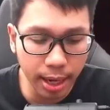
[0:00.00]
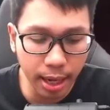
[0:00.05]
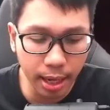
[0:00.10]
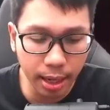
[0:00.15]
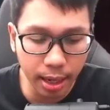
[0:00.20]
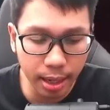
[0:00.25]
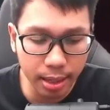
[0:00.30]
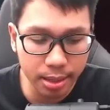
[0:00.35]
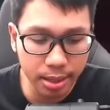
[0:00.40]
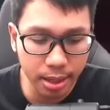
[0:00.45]

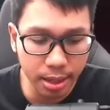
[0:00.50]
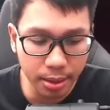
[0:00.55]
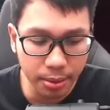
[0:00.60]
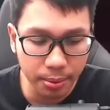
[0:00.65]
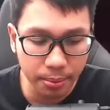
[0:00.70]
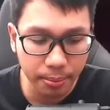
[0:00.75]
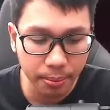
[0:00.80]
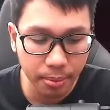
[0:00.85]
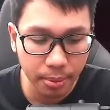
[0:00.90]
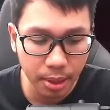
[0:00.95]
naga guys ya.
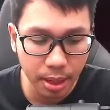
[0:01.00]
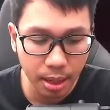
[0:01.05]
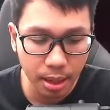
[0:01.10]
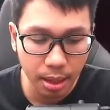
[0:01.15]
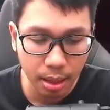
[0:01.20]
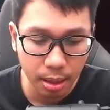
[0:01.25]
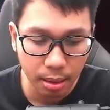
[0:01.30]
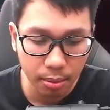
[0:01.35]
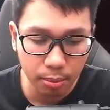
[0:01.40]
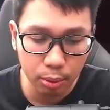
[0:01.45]

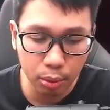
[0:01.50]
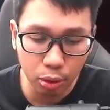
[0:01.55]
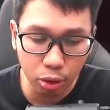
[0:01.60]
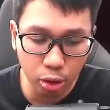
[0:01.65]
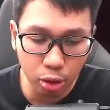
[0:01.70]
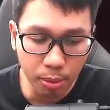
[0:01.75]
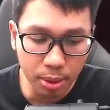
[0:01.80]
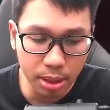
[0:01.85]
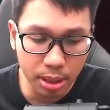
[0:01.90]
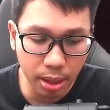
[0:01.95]
Menurut
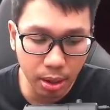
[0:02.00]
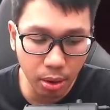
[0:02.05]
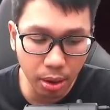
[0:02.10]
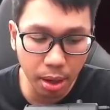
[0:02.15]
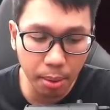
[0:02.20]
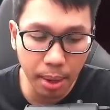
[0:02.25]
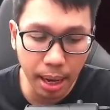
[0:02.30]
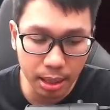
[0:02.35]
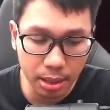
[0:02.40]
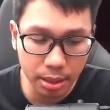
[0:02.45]
gue masih oke
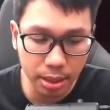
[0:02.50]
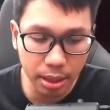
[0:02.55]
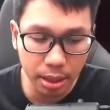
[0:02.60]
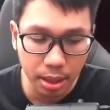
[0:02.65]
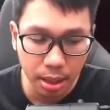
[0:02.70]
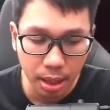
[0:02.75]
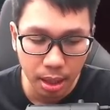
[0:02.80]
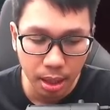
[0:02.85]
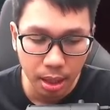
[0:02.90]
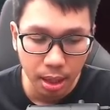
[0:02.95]
okay banget sih.
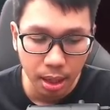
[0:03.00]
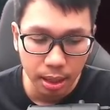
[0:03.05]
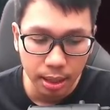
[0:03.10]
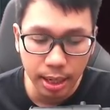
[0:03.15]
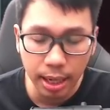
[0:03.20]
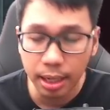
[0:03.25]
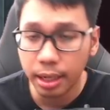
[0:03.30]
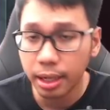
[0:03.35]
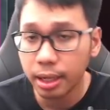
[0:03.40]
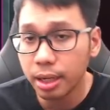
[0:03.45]

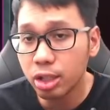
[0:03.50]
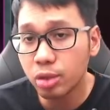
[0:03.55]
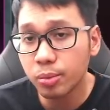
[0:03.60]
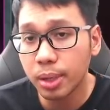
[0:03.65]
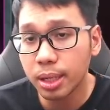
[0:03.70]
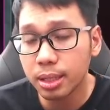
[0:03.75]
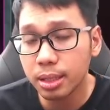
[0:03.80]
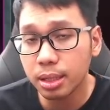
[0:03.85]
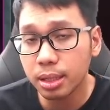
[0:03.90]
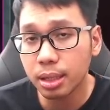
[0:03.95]
Dan ini
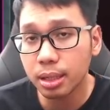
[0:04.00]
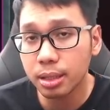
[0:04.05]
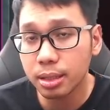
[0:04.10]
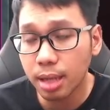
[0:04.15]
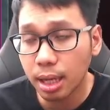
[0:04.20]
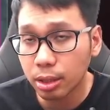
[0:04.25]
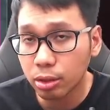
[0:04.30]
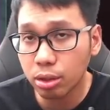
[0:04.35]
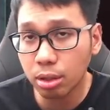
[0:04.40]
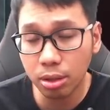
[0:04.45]
cuma
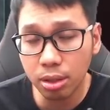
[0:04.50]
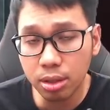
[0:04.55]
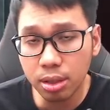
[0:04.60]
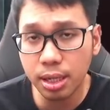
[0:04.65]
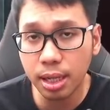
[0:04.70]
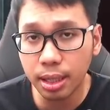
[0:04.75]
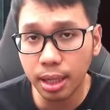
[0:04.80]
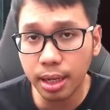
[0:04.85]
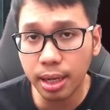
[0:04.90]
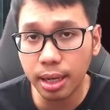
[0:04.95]
satu-satunya
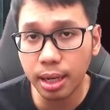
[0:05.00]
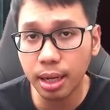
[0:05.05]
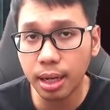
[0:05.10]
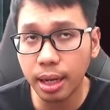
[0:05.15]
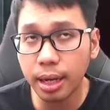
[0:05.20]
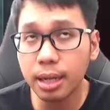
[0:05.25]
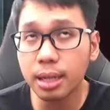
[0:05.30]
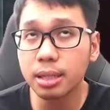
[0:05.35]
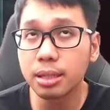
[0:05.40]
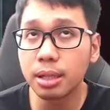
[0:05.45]
senjata yang
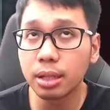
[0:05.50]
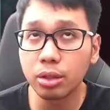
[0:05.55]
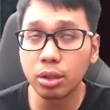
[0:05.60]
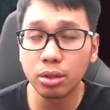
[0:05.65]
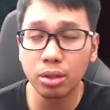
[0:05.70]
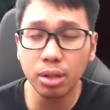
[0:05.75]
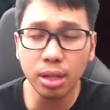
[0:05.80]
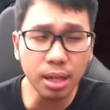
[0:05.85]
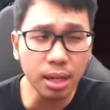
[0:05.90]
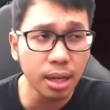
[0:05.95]
eh
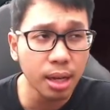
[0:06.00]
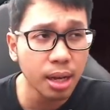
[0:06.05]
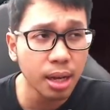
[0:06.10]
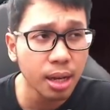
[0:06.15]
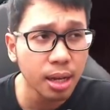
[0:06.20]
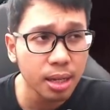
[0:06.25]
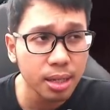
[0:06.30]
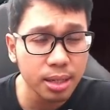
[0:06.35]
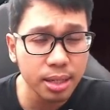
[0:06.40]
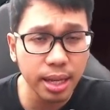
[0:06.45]
satu-satunya
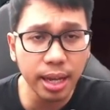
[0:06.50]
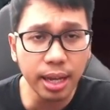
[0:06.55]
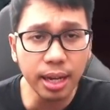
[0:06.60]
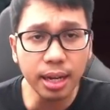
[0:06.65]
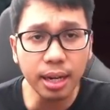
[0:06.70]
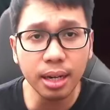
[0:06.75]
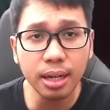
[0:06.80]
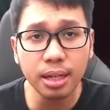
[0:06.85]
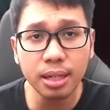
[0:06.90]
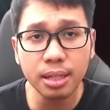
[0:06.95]

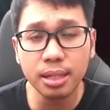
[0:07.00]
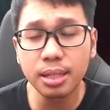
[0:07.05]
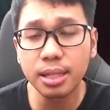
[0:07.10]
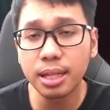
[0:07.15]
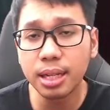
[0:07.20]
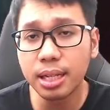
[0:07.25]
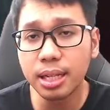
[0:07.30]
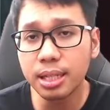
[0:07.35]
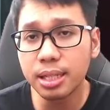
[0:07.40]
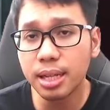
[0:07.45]
skin
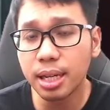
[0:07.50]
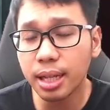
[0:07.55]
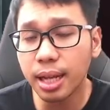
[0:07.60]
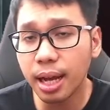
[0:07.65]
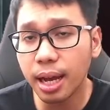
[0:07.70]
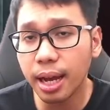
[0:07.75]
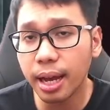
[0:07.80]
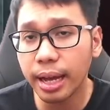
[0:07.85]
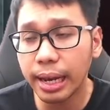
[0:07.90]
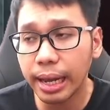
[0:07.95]
jadi senjata
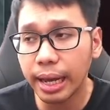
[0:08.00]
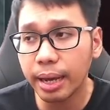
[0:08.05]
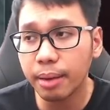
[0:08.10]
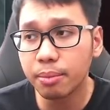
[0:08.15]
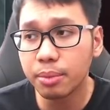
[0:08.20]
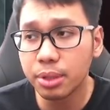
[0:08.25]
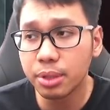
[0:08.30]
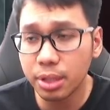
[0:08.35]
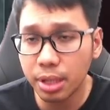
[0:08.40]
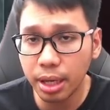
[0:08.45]

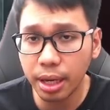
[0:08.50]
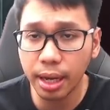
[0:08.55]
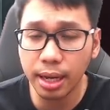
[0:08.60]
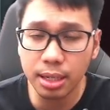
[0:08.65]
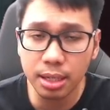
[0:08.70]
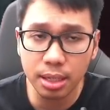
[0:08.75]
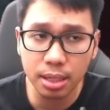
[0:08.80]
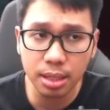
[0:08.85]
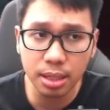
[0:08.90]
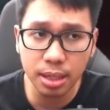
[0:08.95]
LMG
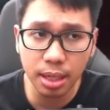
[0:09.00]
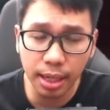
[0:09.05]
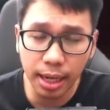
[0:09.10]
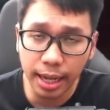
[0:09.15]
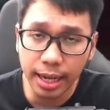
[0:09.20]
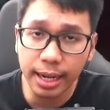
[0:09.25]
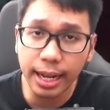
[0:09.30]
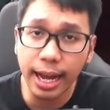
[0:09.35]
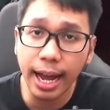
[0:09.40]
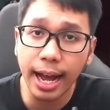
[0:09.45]
guys. Senjata
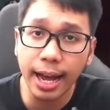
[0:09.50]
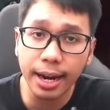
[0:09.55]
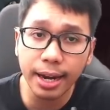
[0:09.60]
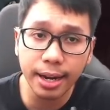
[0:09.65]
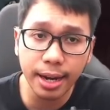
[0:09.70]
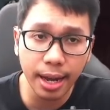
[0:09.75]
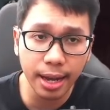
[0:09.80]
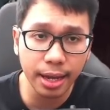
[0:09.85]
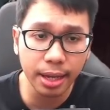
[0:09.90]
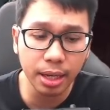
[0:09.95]
lain nggak
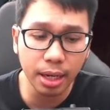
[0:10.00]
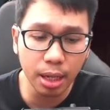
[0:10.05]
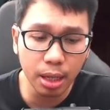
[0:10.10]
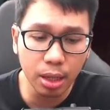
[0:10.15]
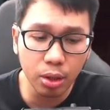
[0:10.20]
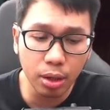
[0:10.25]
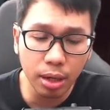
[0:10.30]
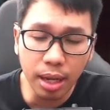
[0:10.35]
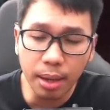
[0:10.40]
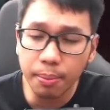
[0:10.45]
ada ya. Jadi
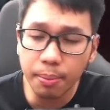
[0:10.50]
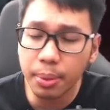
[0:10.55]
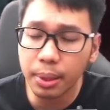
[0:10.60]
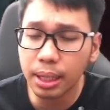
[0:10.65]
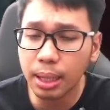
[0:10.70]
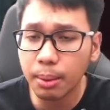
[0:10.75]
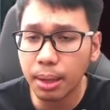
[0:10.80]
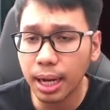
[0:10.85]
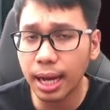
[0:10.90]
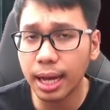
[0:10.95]
ini yang
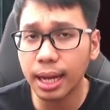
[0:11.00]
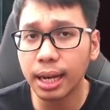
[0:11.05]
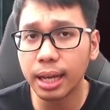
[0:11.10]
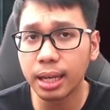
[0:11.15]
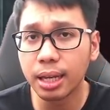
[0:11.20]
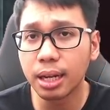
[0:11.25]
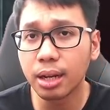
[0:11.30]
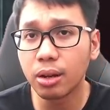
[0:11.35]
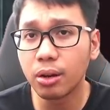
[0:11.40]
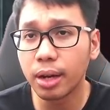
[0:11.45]
pertama kali.
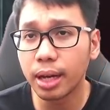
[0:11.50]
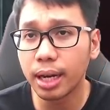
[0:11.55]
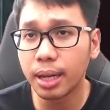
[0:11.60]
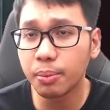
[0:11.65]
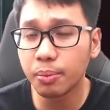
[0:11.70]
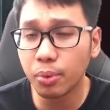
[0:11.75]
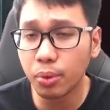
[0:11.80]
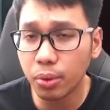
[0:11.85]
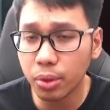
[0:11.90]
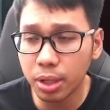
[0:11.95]
Jadi kalau
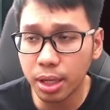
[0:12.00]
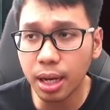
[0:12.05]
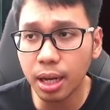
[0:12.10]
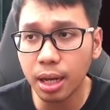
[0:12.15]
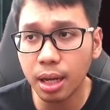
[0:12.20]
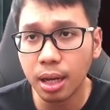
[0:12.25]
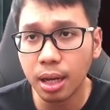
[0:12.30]
kalian punya